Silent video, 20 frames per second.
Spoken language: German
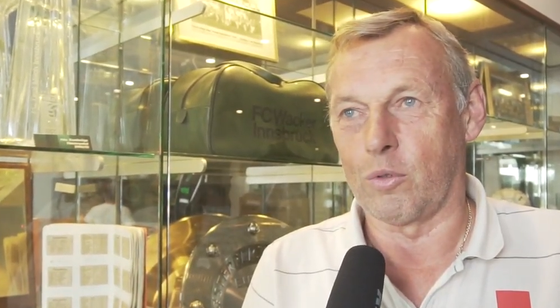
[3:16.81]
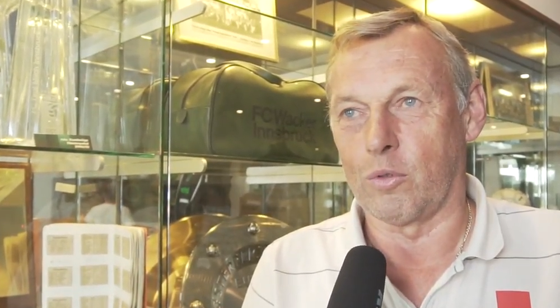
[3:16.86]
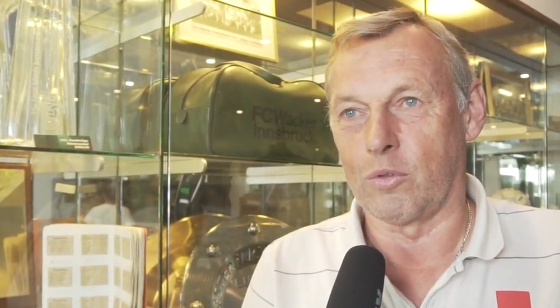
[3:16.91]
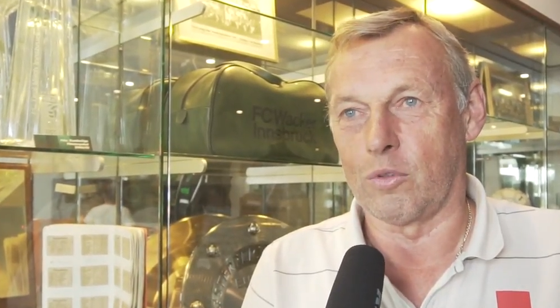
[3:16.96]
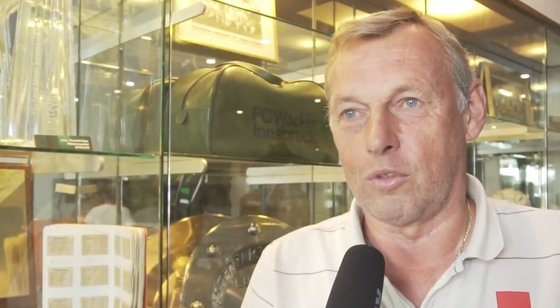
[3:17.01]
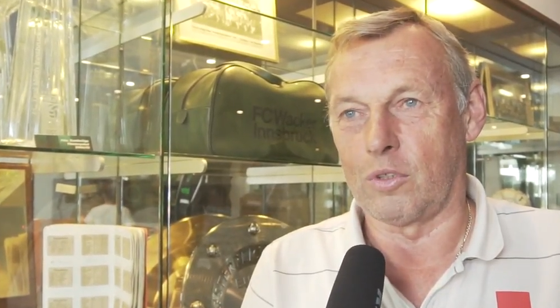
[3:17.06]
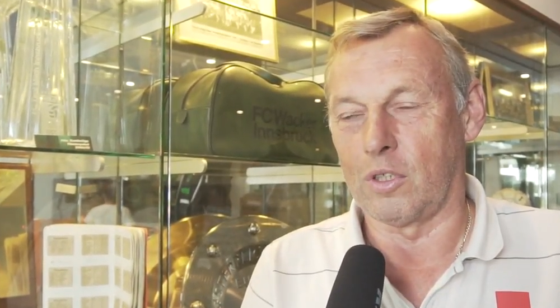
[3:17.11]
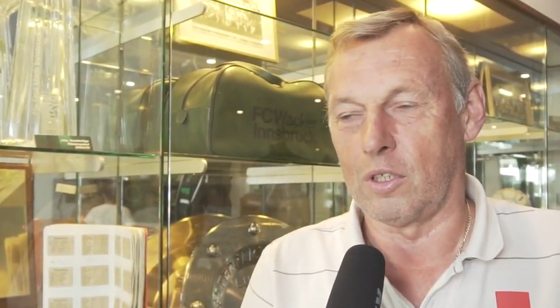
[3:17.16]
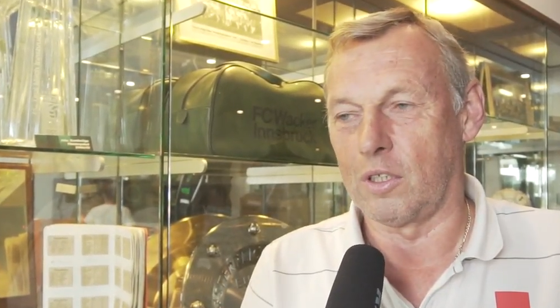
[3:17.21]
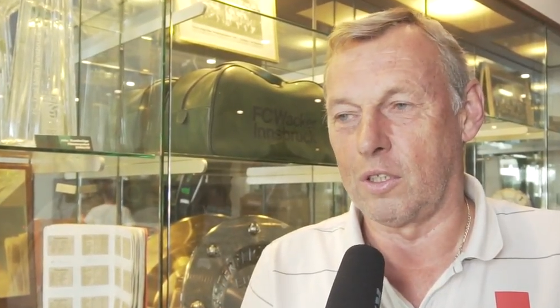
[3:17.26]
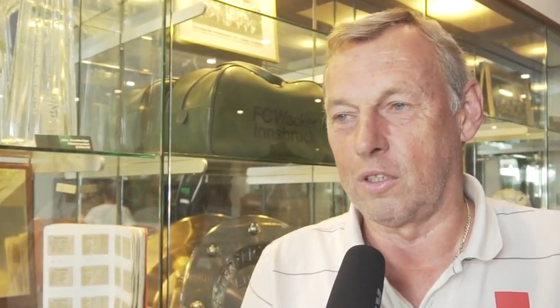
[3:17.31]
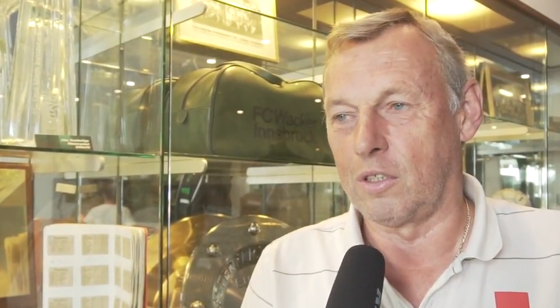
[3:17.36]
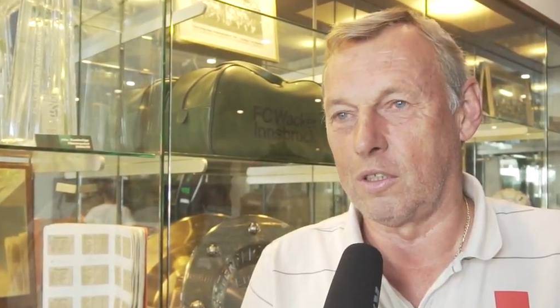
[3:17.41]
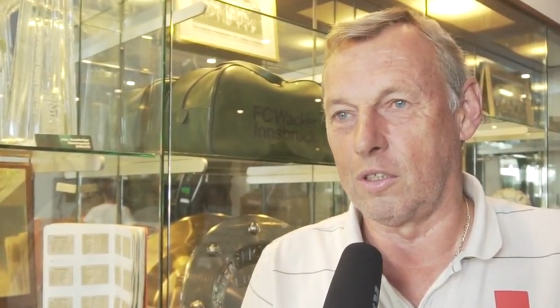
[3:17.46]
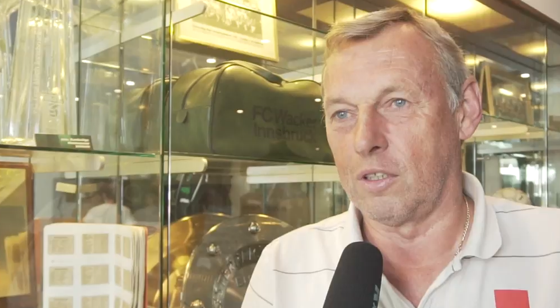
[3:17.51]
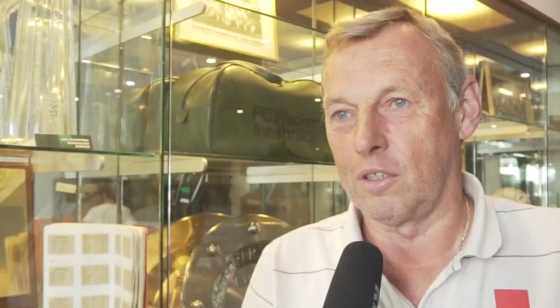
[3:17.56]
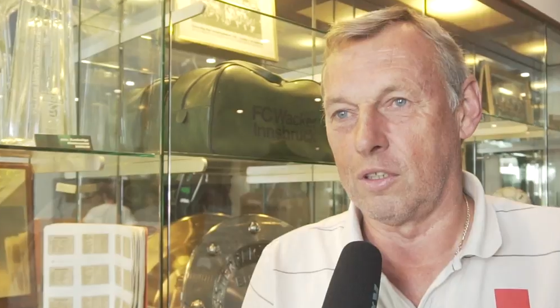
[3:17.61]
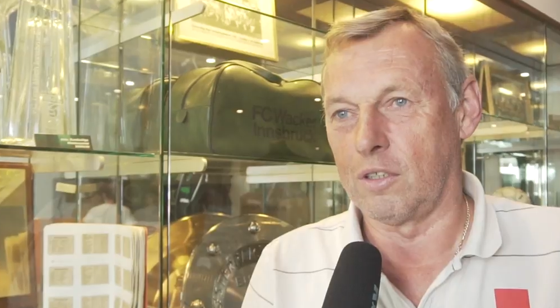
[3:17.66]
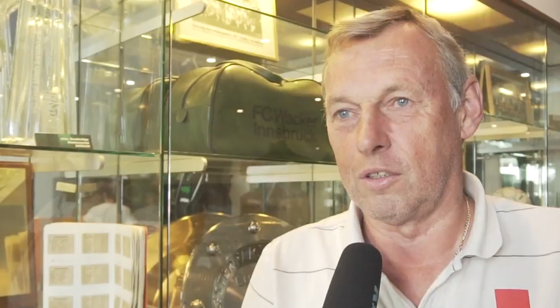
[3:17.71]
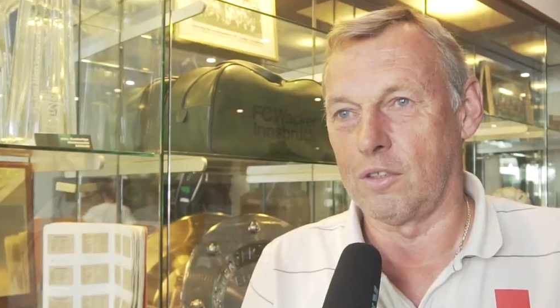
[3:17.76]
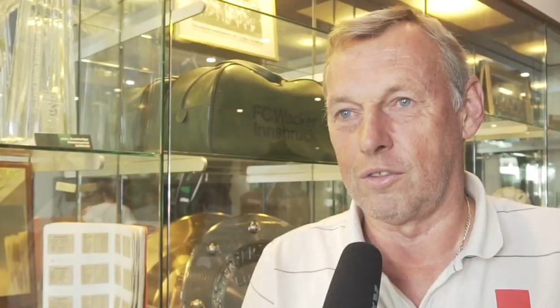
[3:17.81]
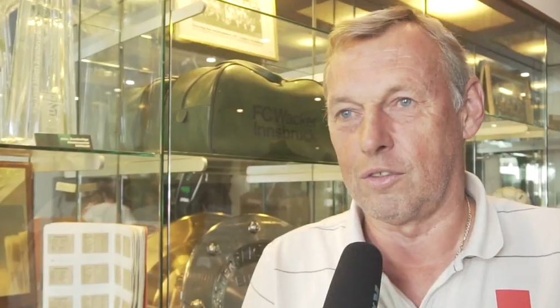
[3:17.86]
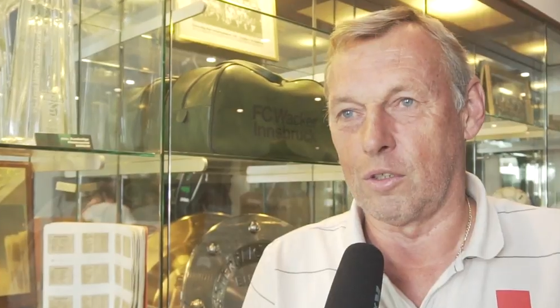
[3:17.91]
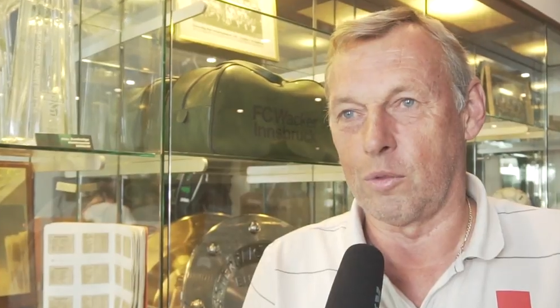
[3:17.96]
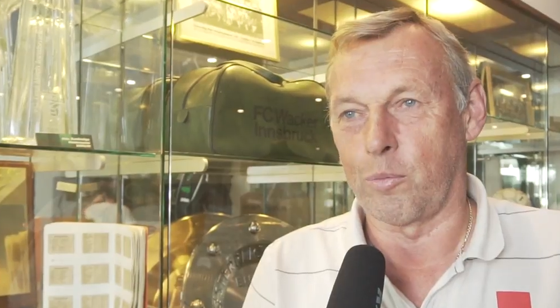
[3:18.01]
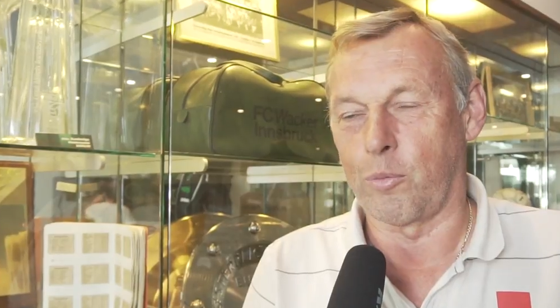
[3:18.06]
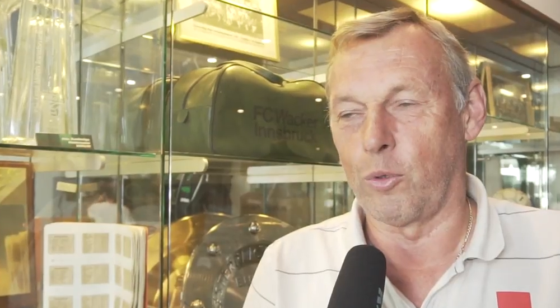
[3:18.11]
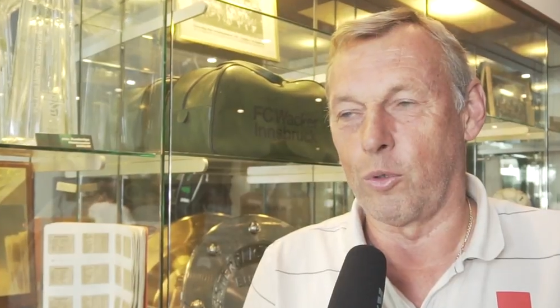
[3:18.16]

und die St.